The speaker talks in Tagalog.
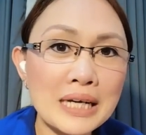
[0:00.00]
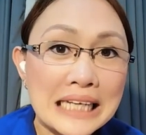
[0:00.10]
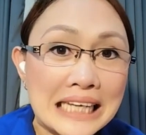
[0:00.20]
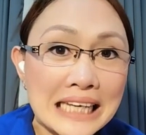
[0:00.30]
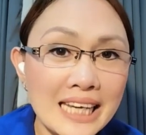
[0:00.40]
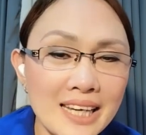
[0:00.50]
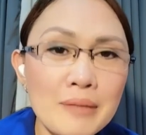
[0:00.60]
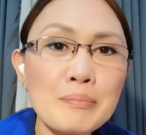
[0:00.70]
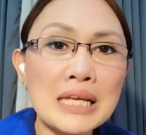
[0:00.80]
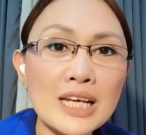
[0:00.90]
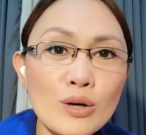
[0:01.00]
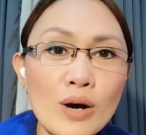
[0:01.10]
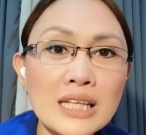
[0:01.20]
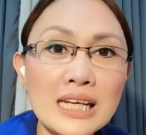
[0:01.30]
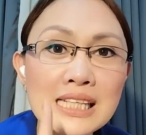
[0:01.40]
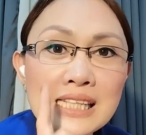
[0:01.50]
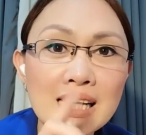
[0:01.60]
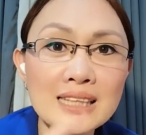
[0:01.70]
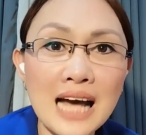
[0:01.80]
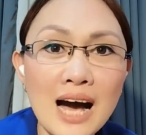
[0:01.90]
pagiging bilingual
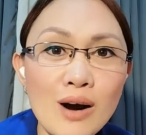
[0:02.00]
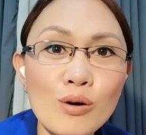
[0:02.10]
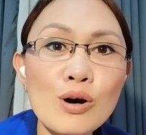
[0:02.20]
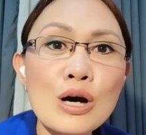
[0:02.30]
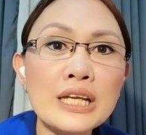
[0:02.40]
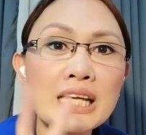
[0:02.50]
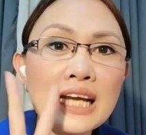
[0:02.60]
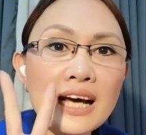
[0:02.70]
ng isang tao